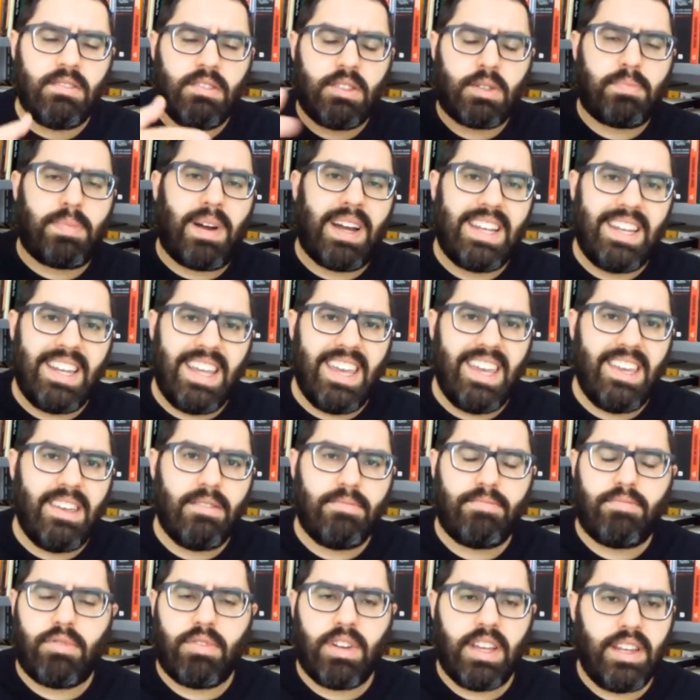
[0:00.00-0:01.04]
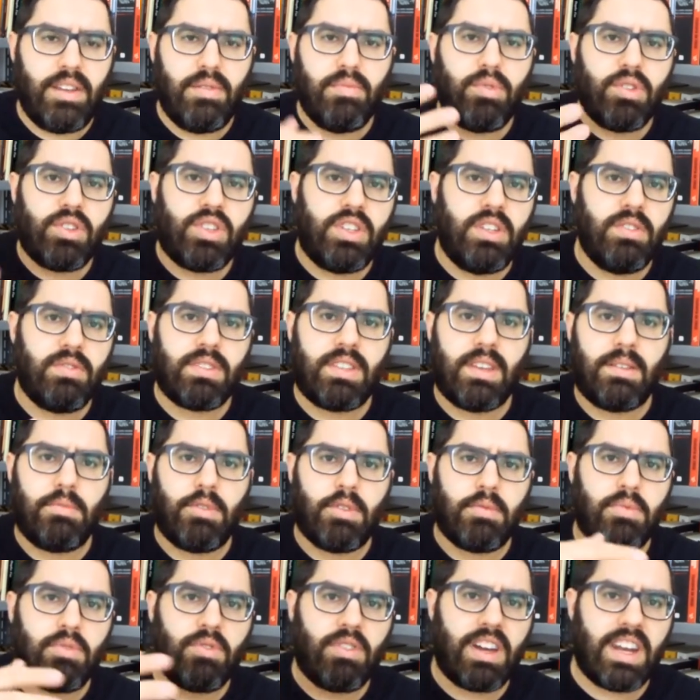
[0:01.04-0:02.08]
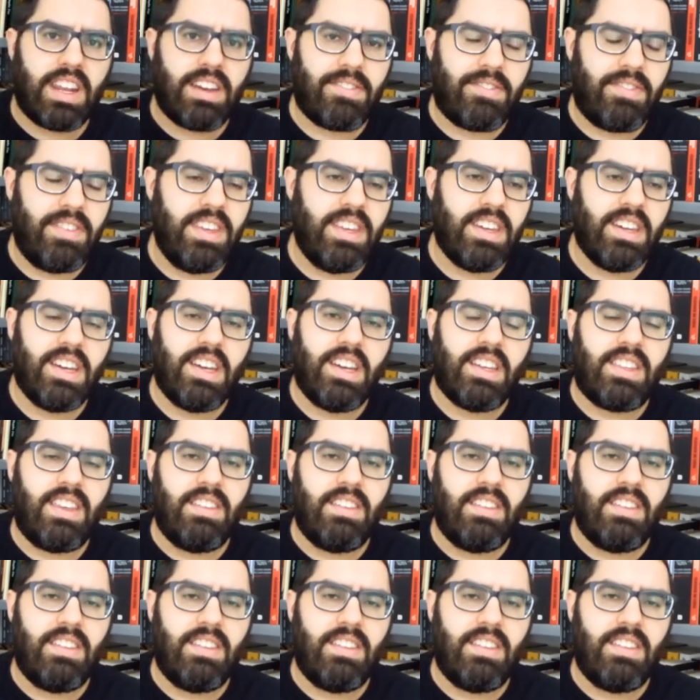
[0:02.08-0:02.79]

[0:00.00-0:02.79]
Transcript: espalhei por N motivos da minha biografia,